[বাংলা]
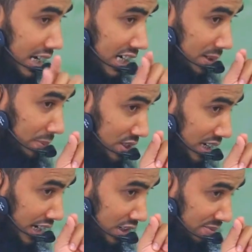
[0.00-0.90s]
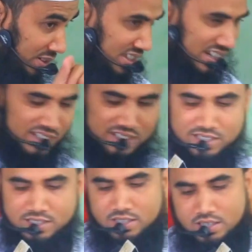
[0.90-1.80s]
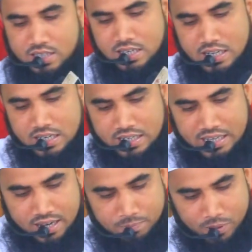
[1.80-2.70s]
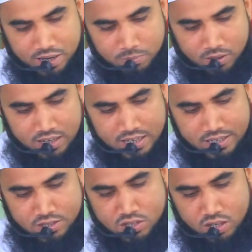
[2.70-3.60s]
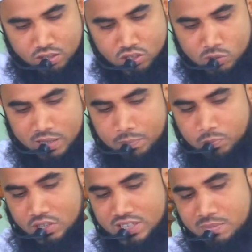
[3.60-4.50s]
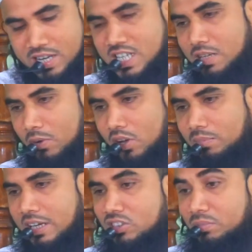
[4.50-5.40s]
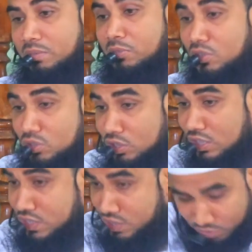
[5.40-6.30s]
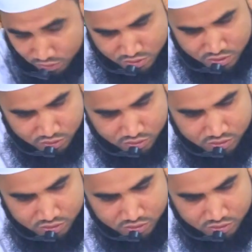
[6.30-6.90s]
একটু বোঝেন একটু বোঝেন এরপরে বললেন যখন তোমার প্রতিবেশী বলবে তুমি মন্দ কিছু করছো